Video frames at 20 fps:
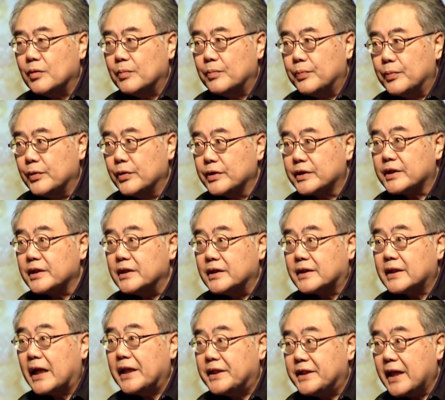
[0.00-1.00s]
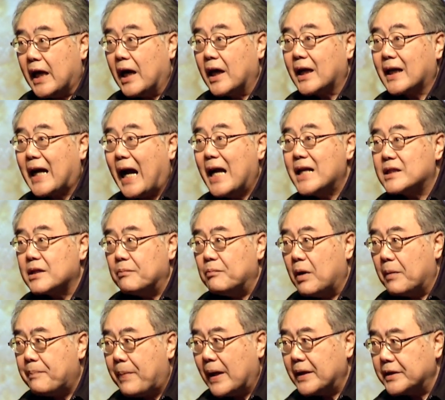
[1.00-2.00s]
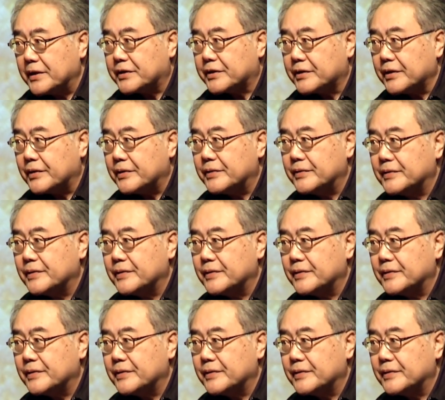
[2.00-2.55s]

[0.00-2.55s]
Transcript: 不是你在想该怎么办的时候，